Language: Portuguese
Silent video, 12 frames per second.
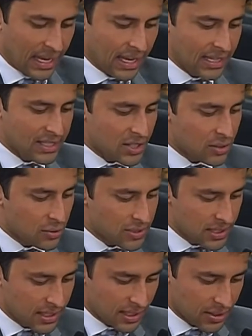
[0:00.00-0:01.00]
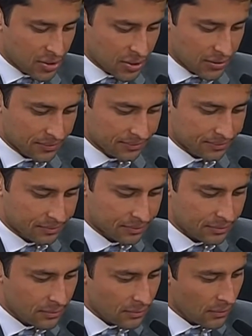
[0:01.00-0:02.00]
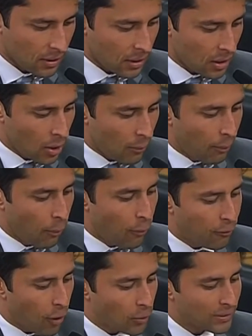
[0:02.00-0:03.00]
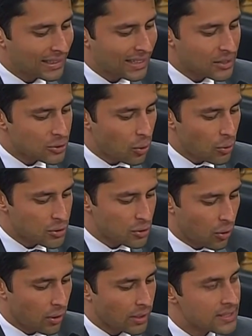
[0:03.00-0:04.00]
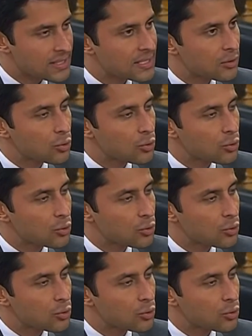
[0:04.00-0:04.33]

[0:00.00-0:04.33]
ele diz o seguinte: por volta das 12 horas